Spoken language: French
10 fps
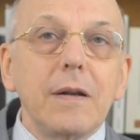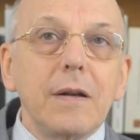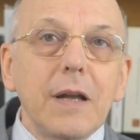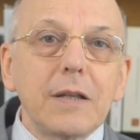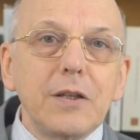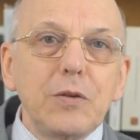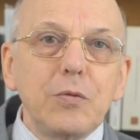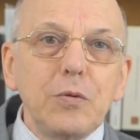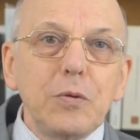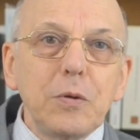
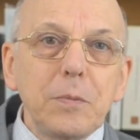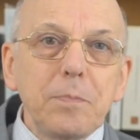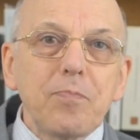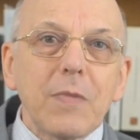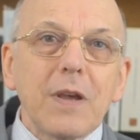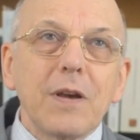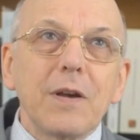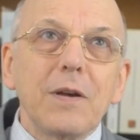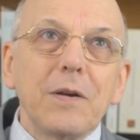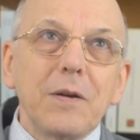l'attitude
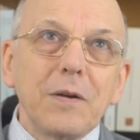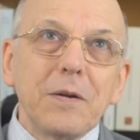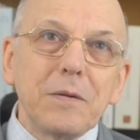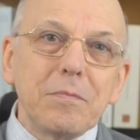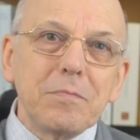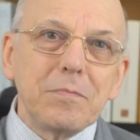euh,